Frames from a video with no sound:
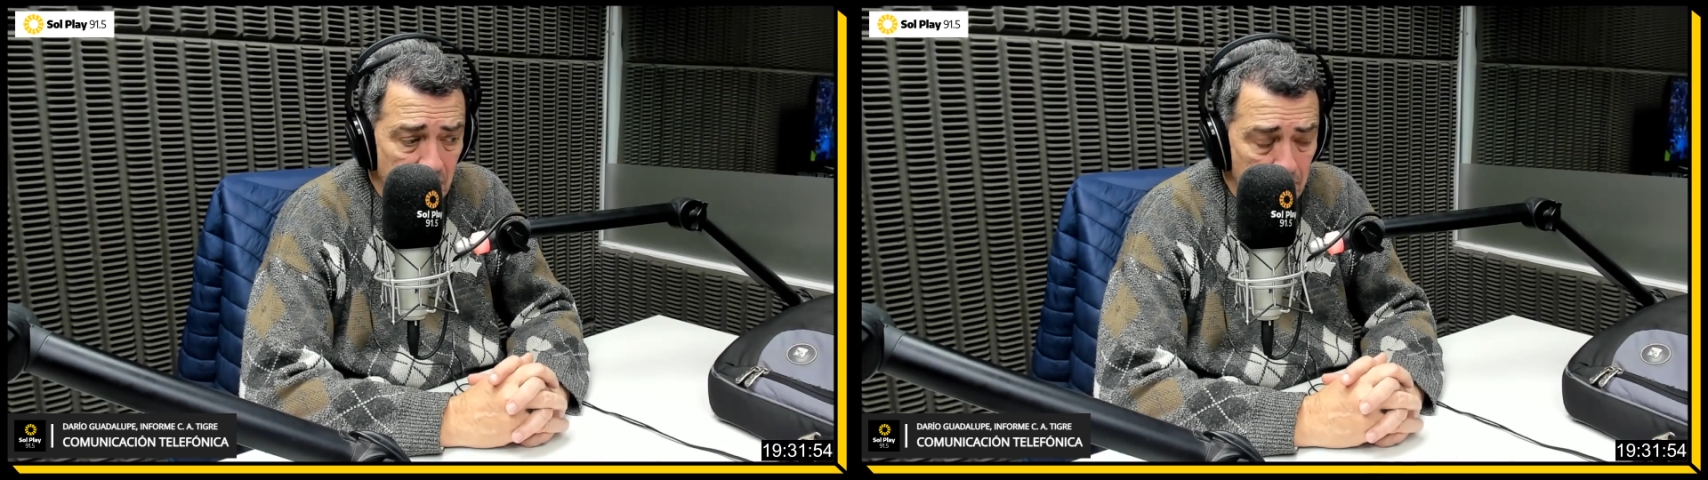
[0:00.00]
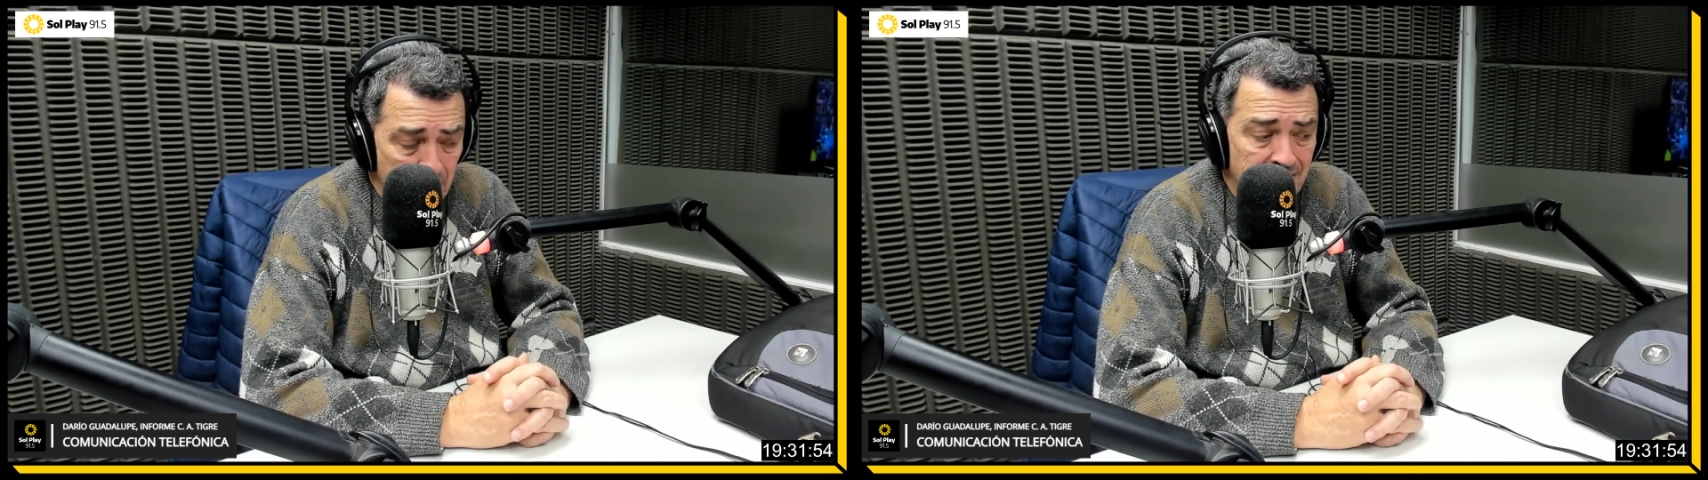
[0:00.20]

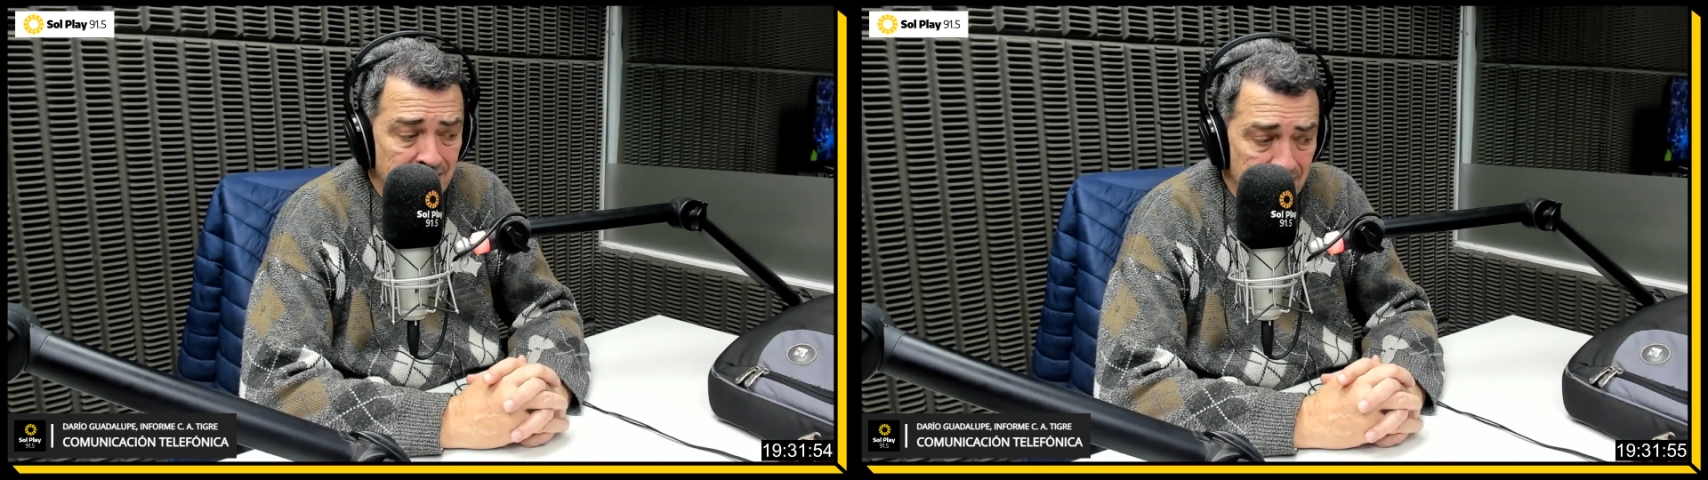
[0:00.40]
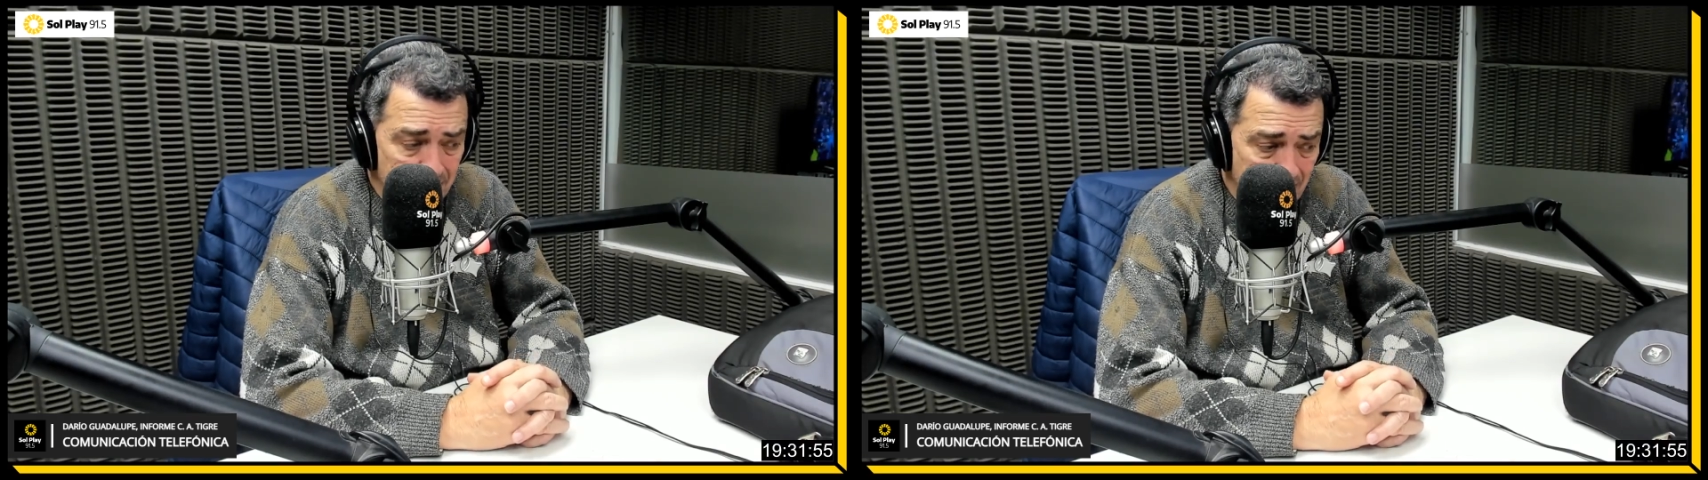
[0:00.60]

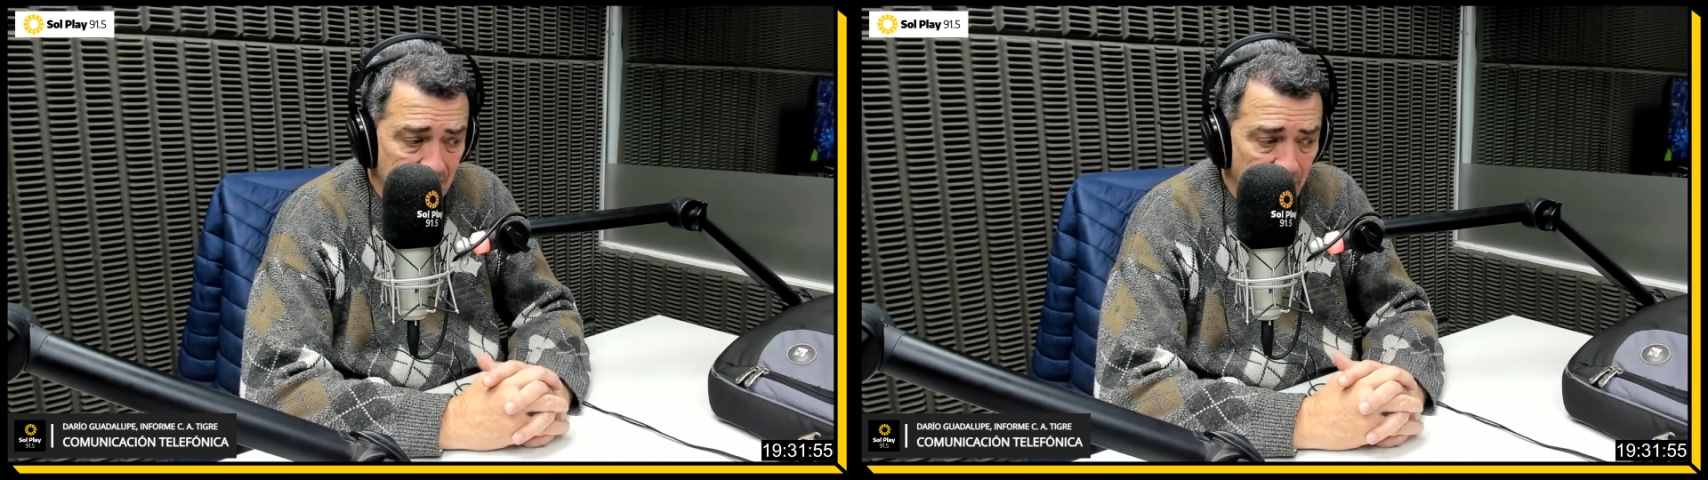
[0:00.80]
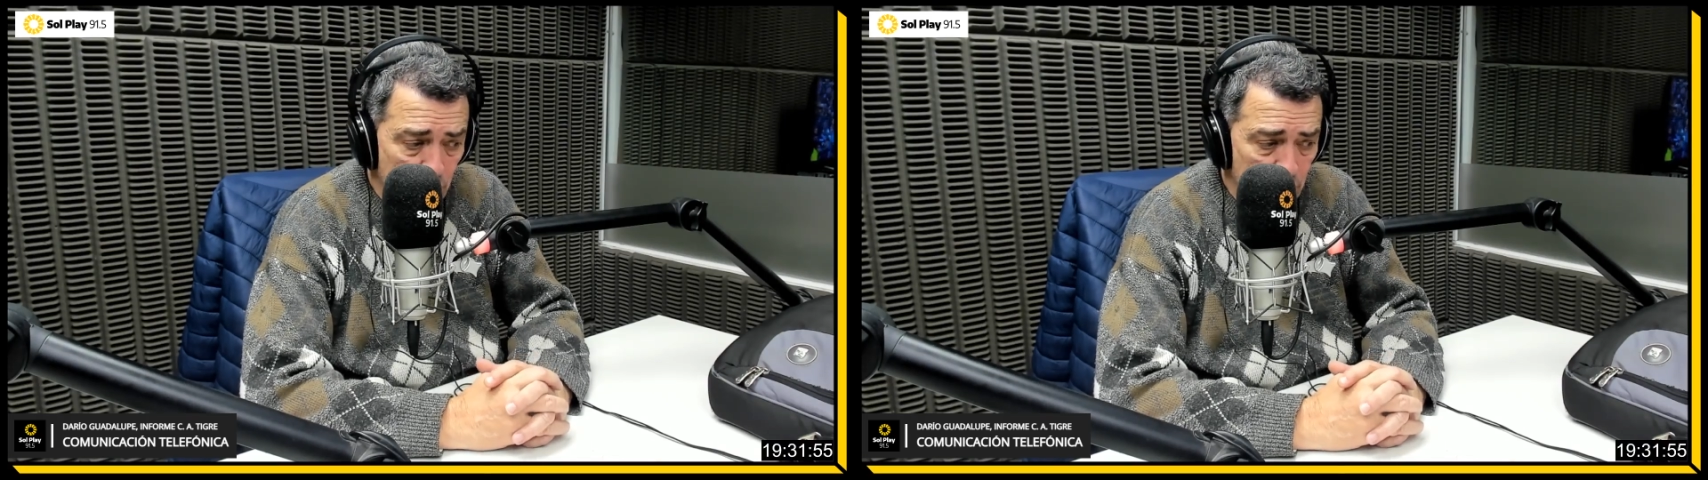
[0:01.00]
intentar
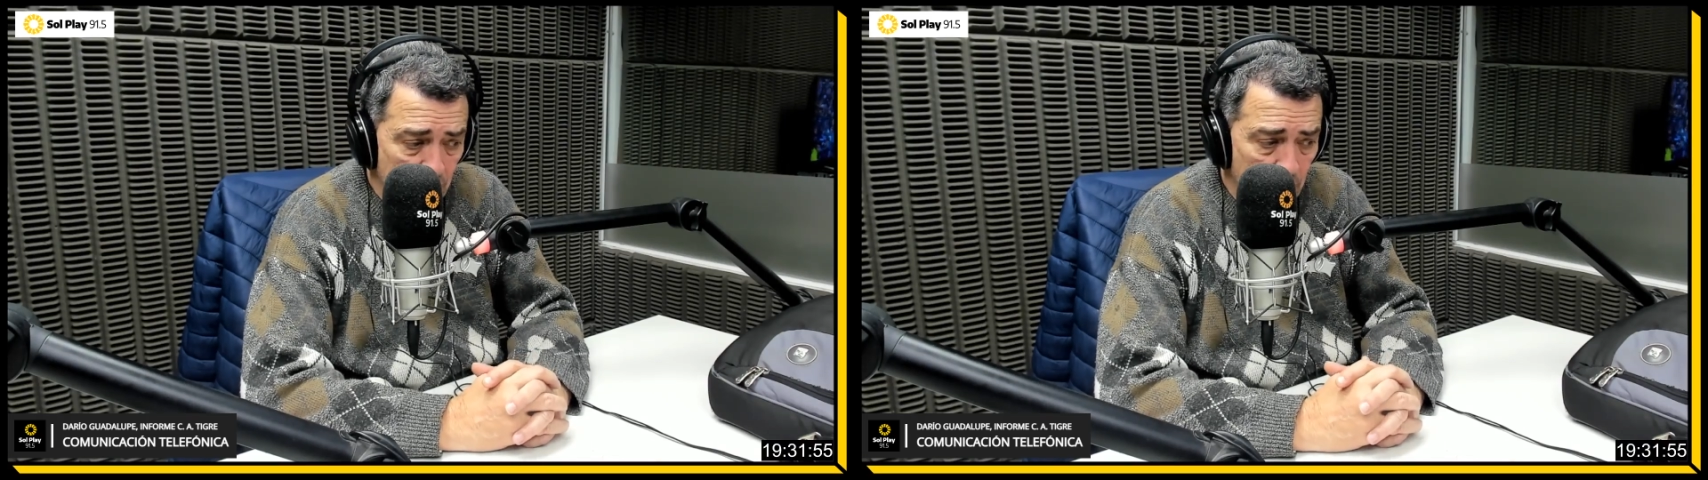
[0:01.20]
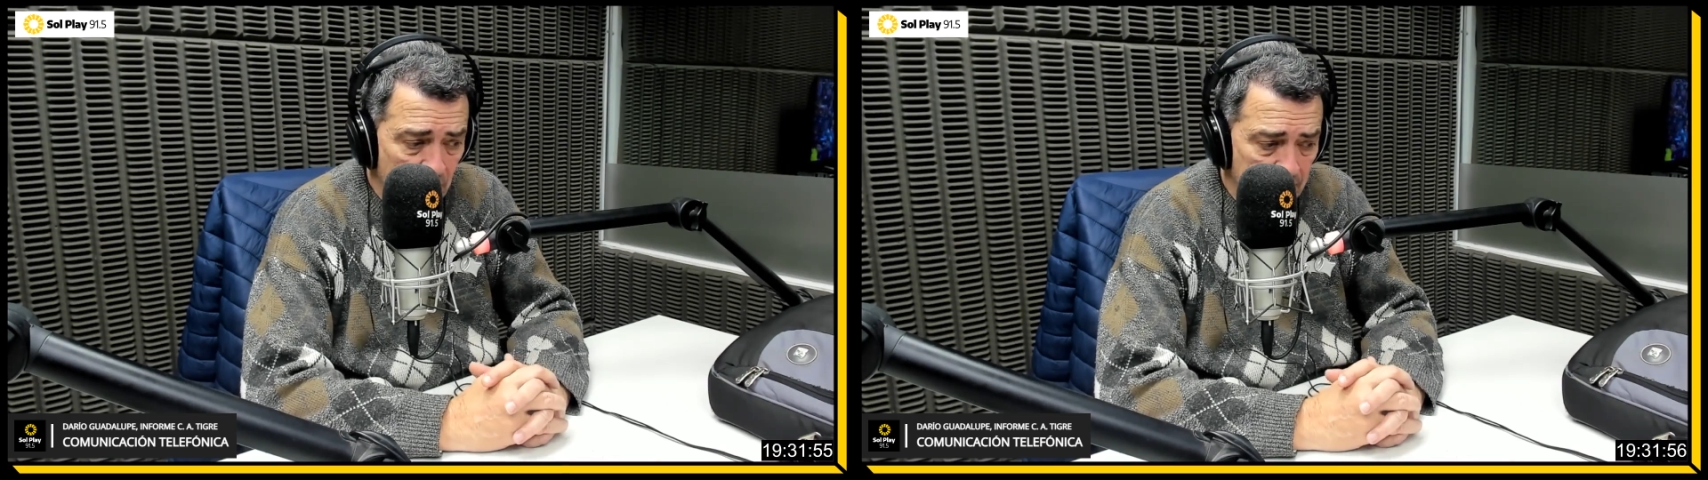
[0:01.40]
reforzar el
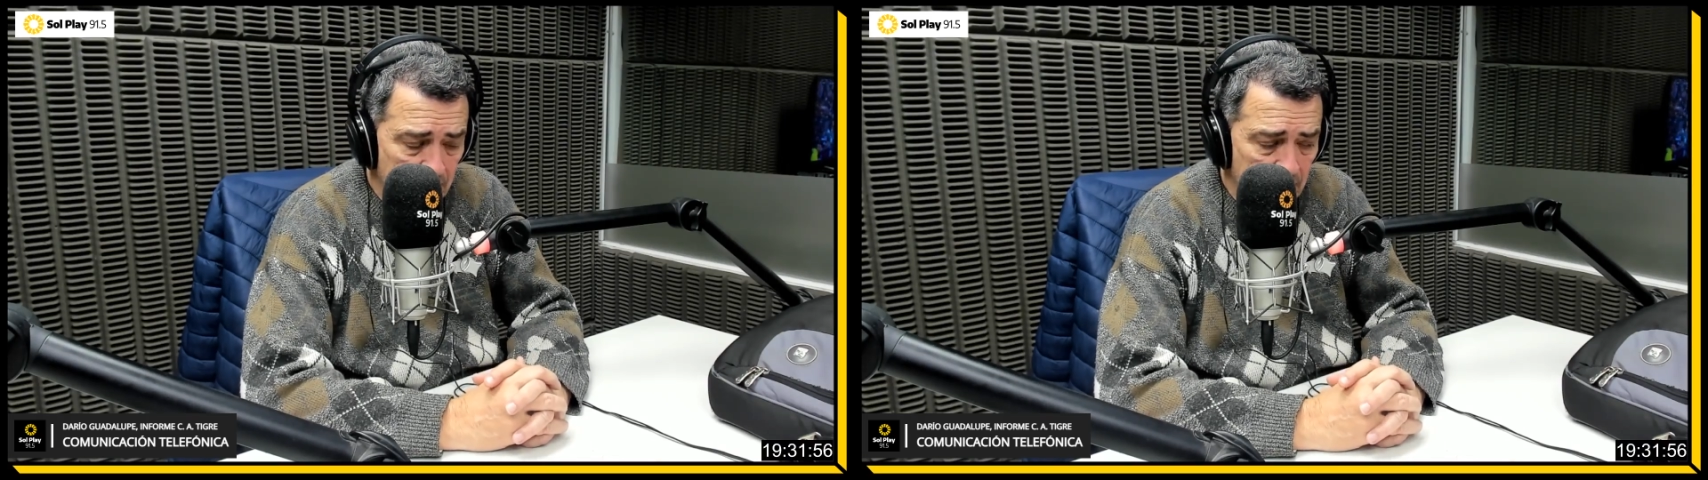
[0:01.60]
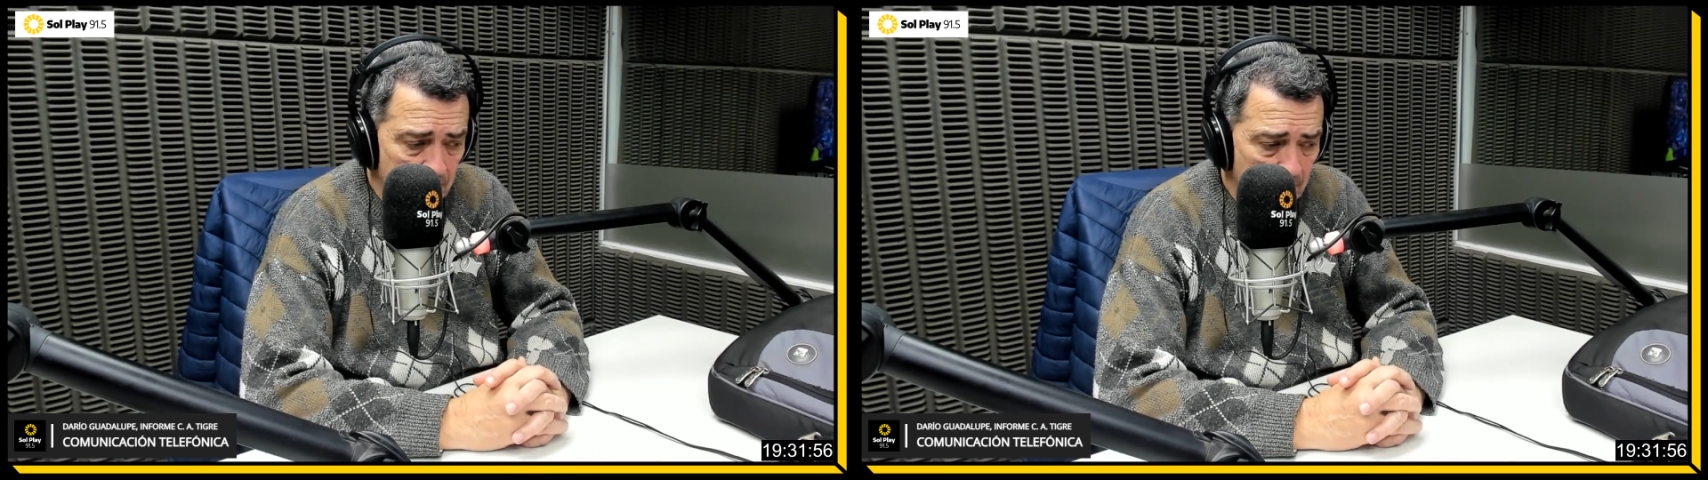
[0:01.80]
plantel?